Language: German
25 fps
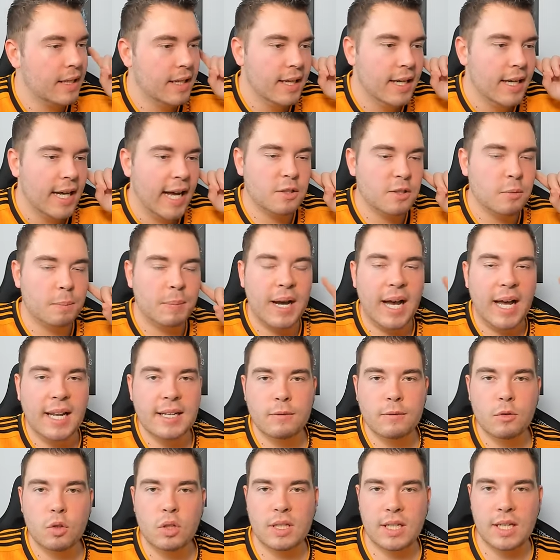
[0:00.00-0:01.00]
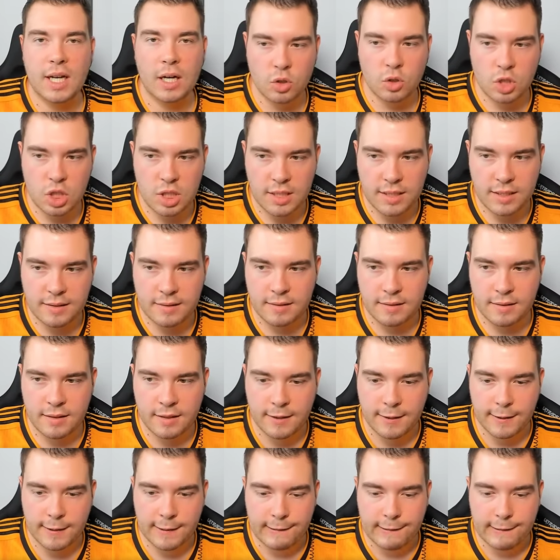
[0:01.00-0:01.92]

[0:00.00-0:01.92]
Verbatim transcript: Würde, also Brati würde ich ausschließen.